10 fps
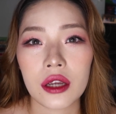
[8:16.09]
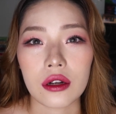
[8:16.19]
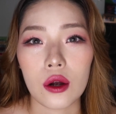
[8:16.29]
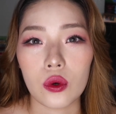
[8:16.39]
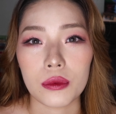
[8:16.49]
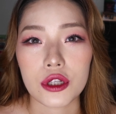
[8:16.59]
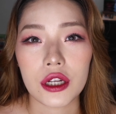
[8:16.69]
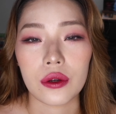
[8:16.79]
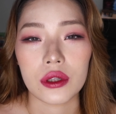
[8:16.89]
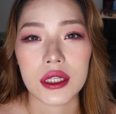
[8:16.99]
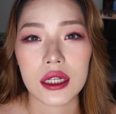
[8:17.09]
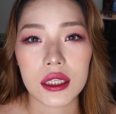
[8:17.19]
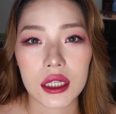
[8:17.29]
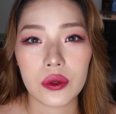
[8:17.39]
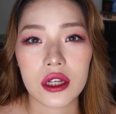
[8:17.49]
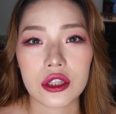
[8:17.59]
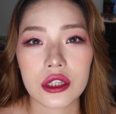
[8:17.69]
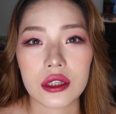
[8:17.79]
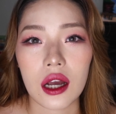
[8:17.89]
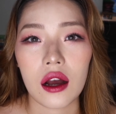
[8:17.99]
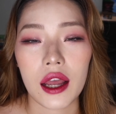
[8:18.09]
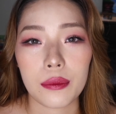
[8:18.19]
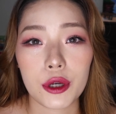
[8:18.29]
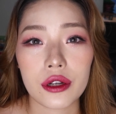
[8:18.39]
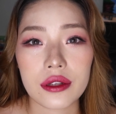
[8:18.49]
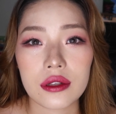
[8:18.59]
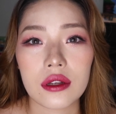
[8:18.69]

然后我们这里有一个医院是叫 e m p r e